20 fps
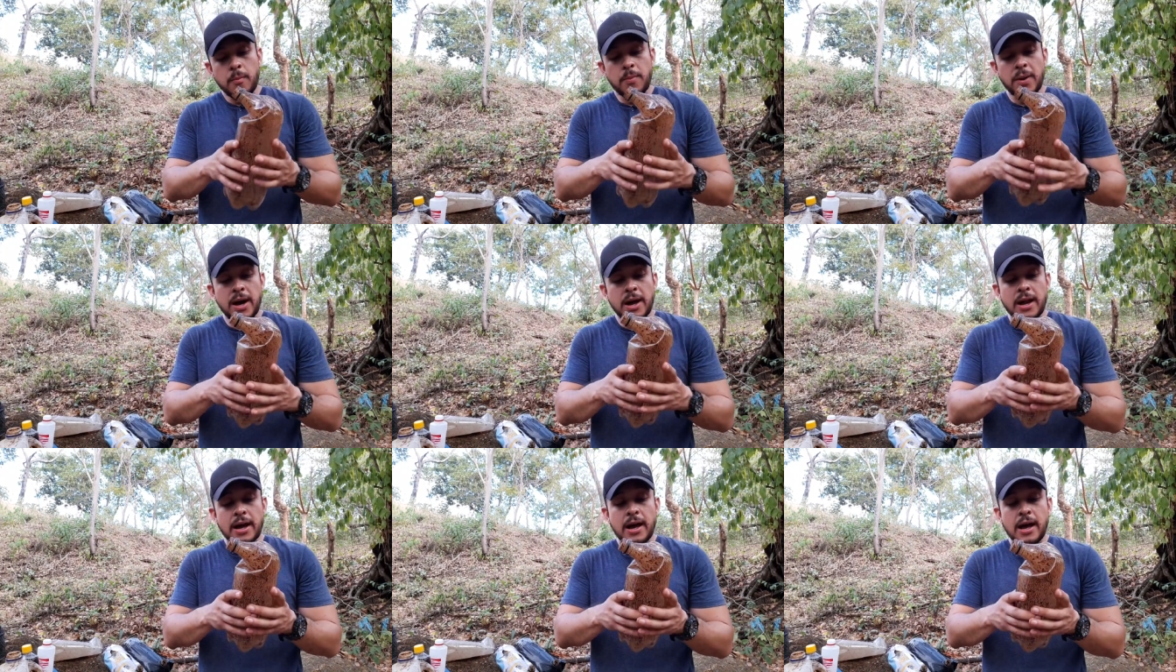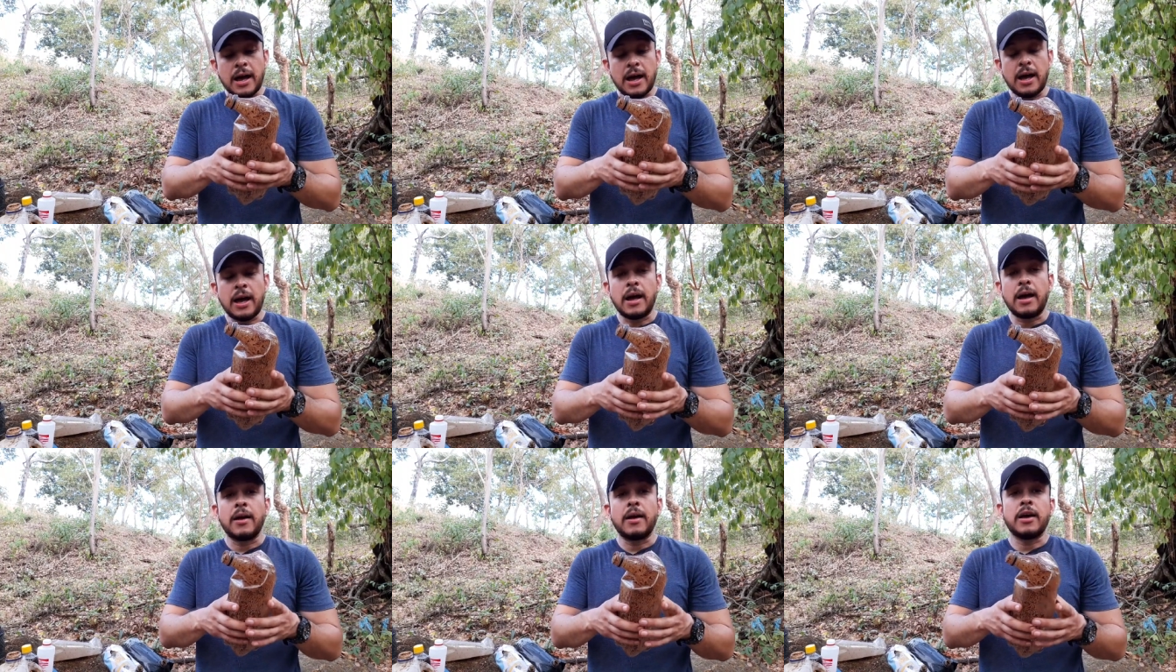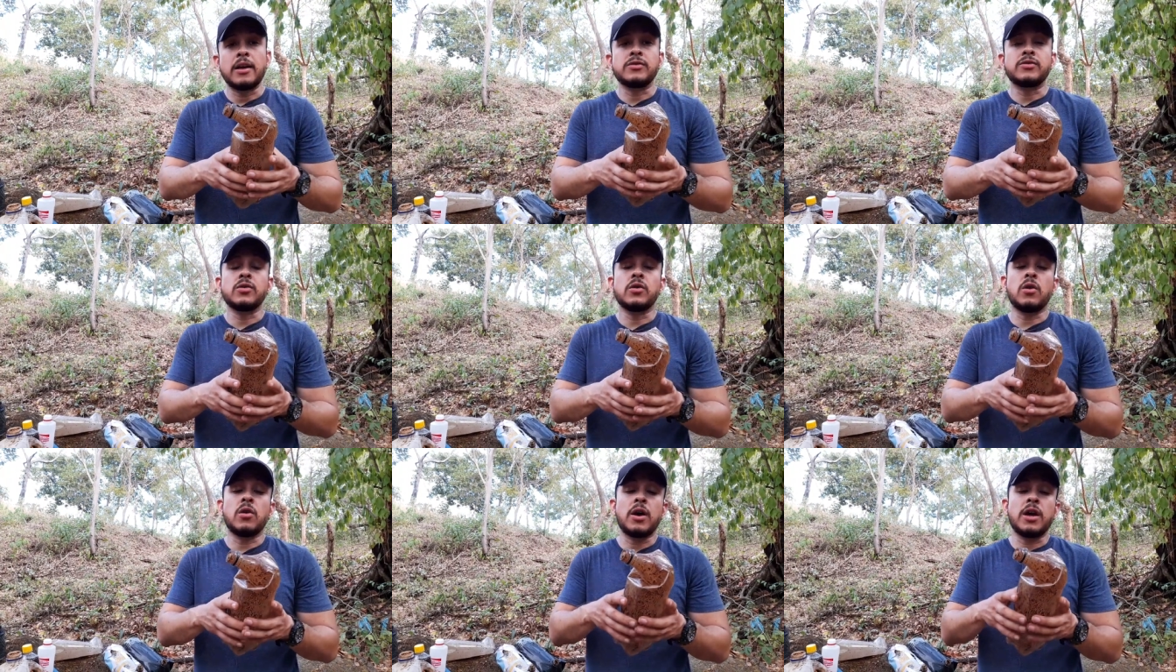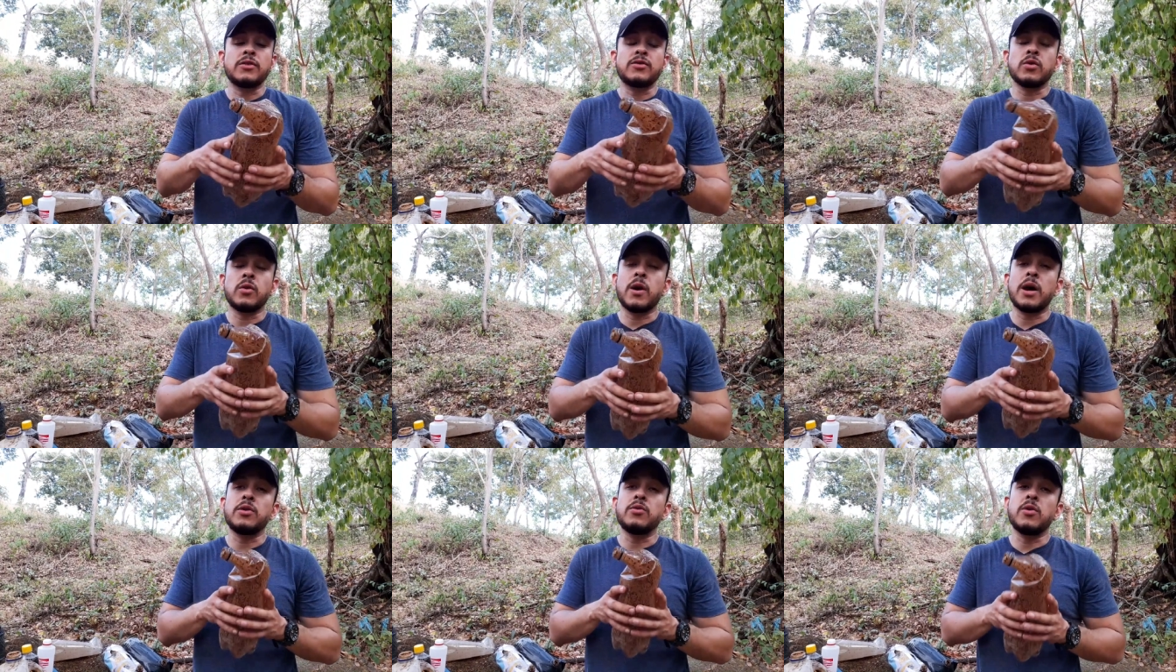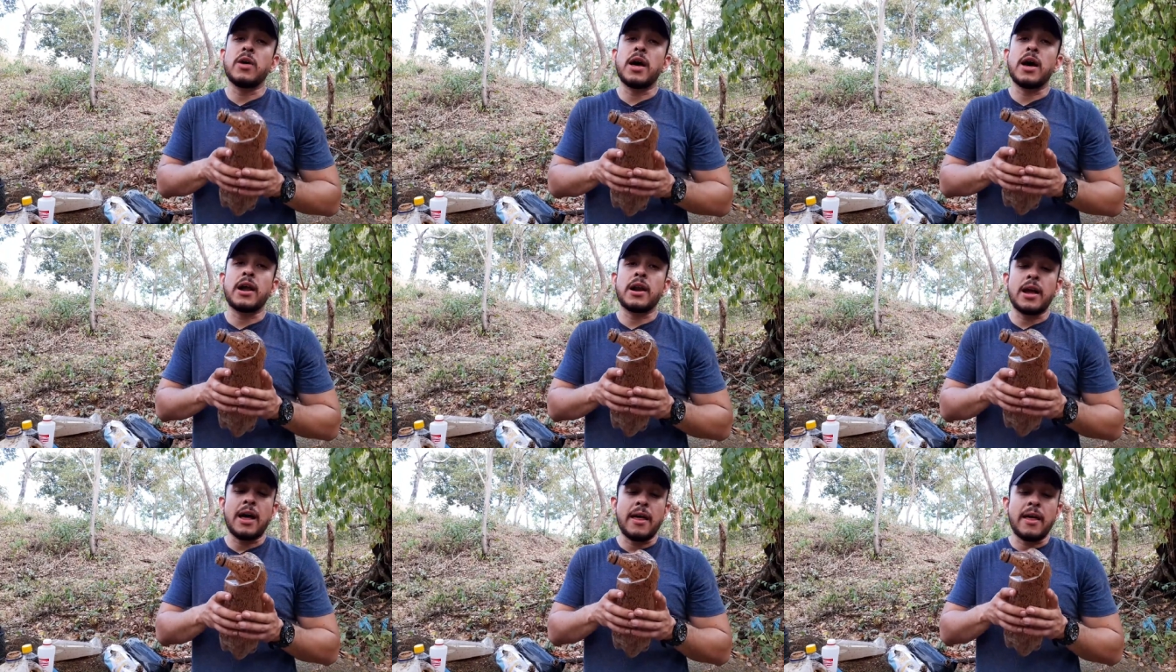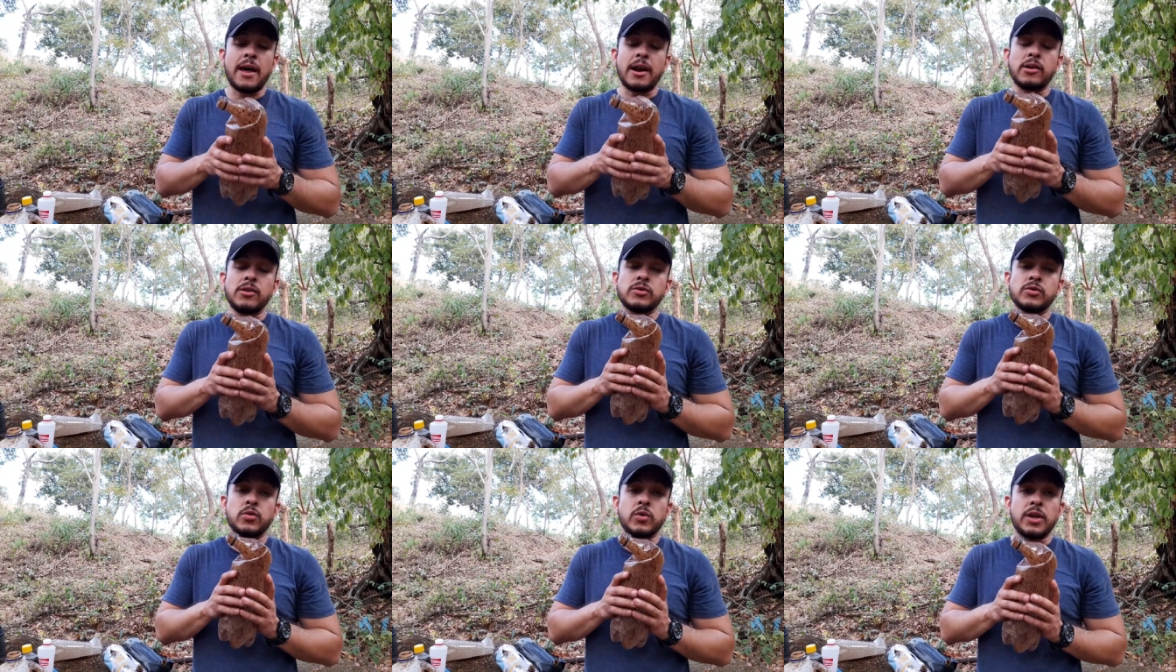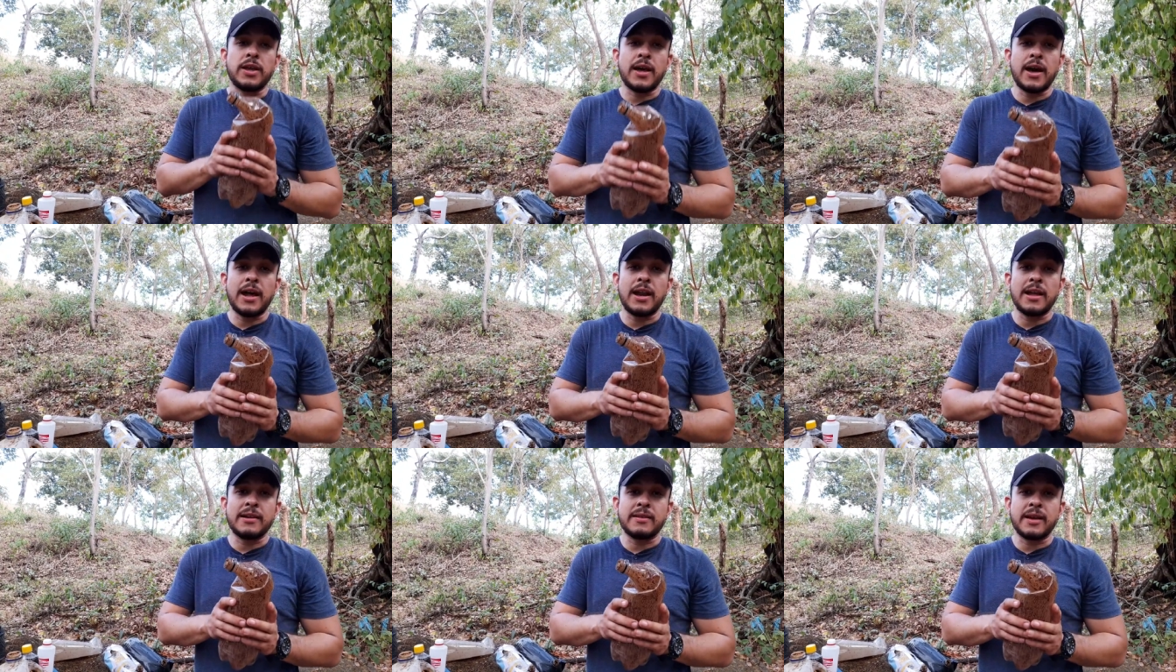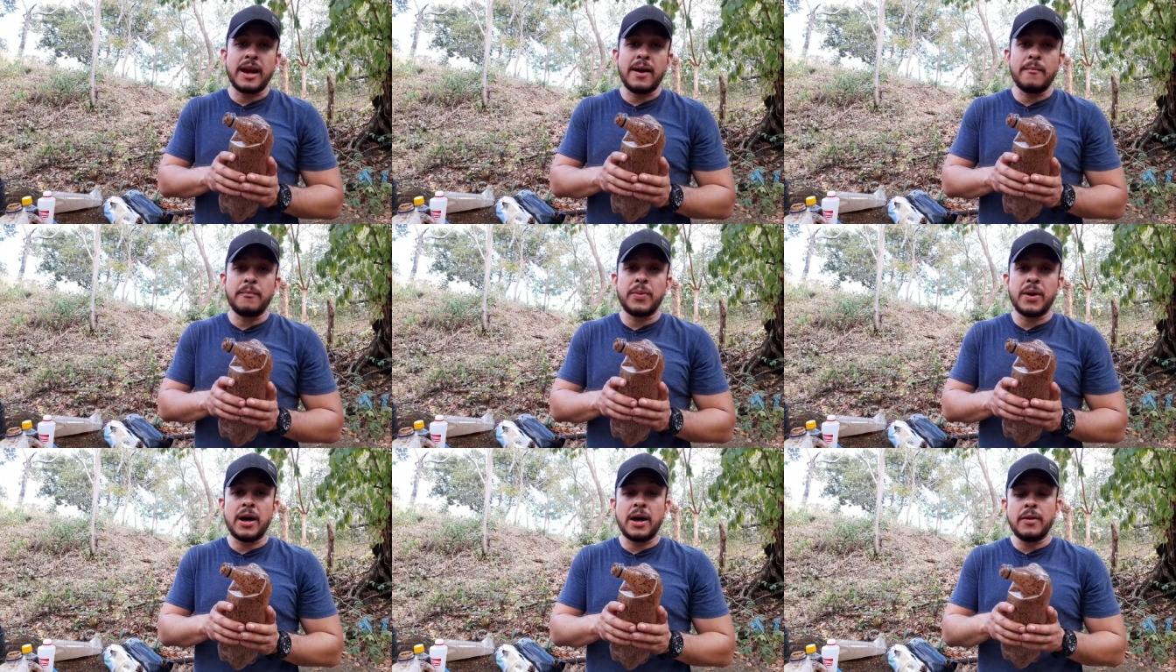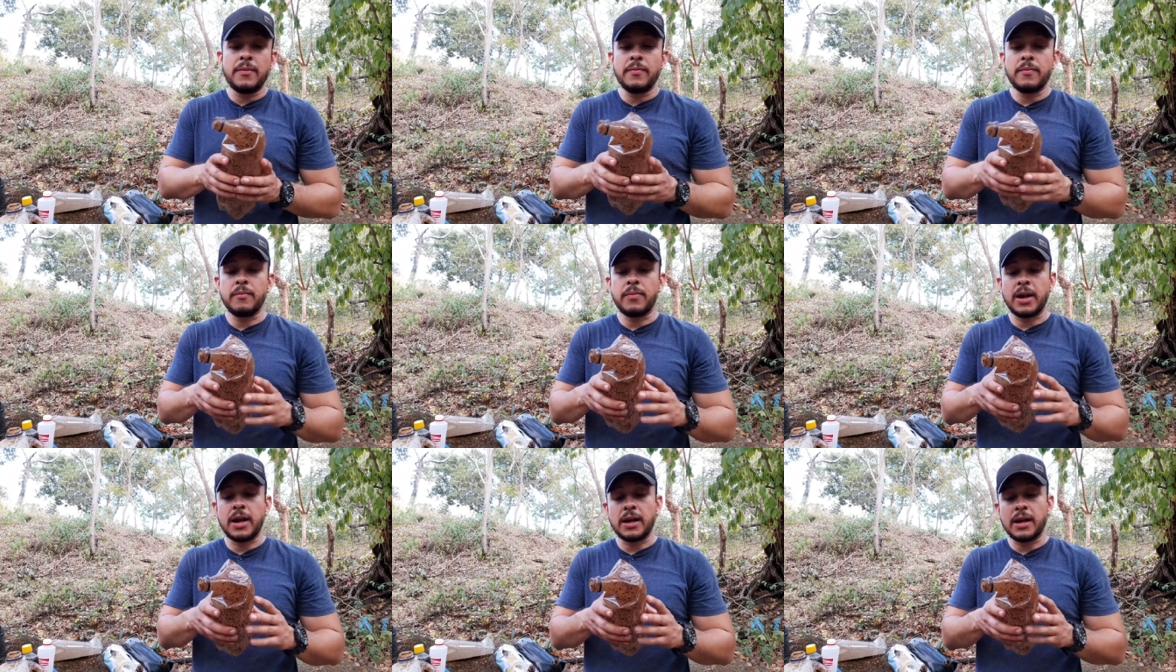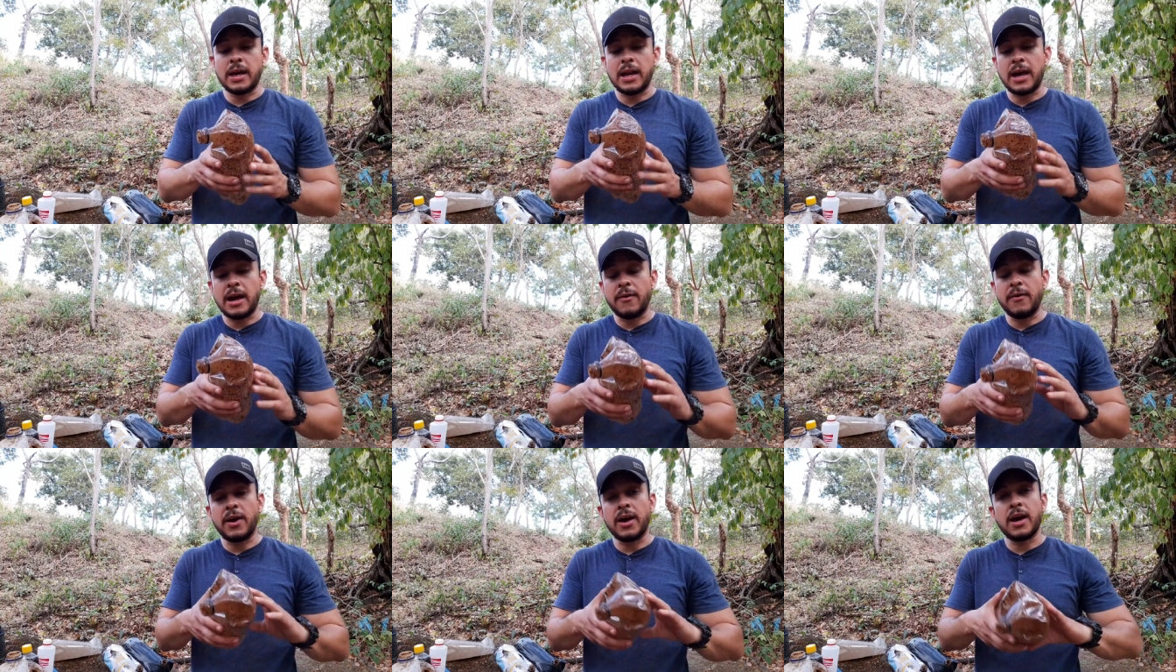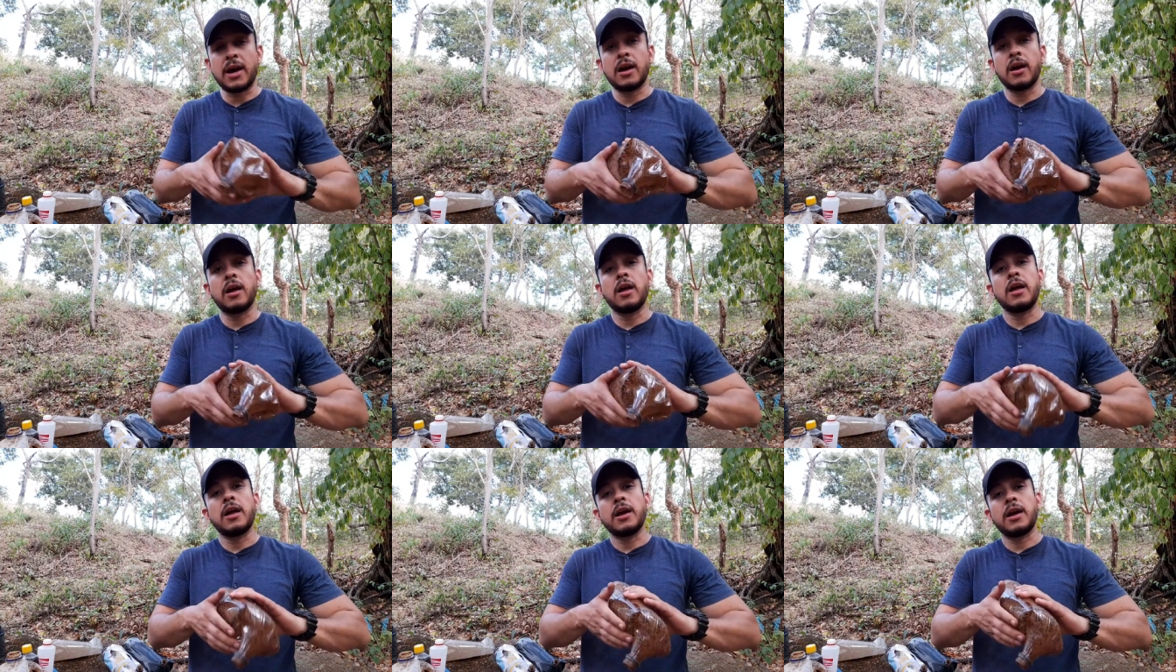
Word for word: para eso, eso va a ayudar a darle oscuridad a la trampa para que las abejas